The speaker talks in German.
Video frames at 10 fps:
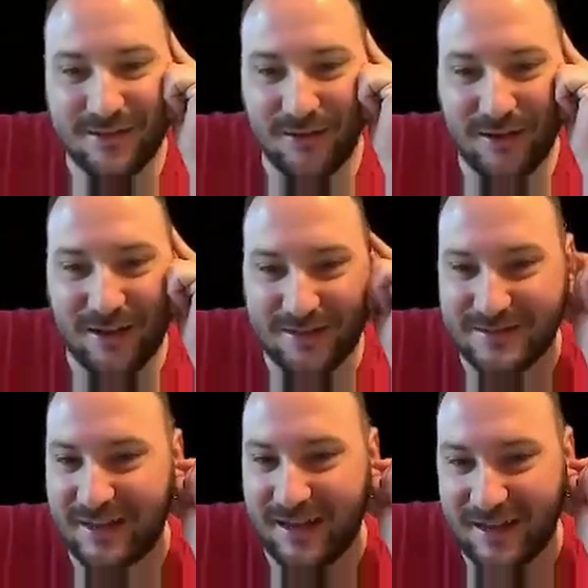euer
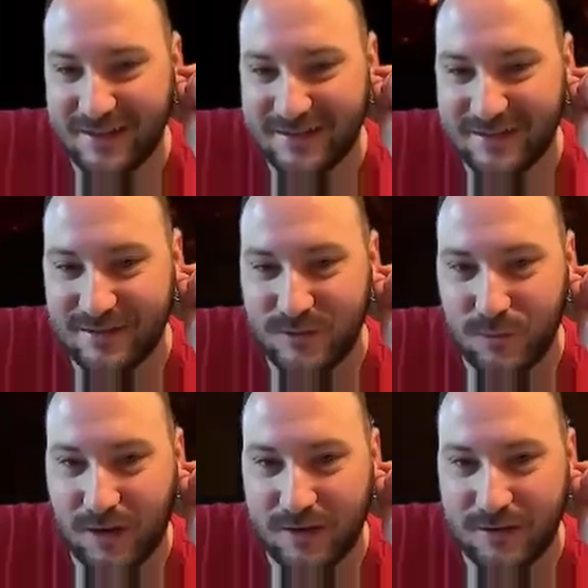Ernst, der erste
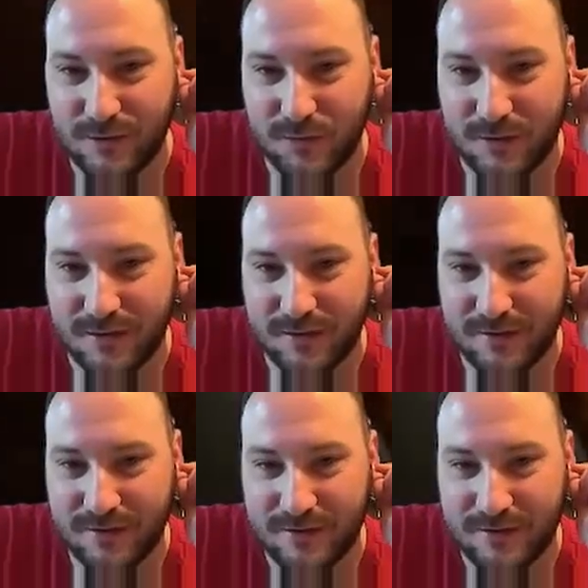uralte Splitter.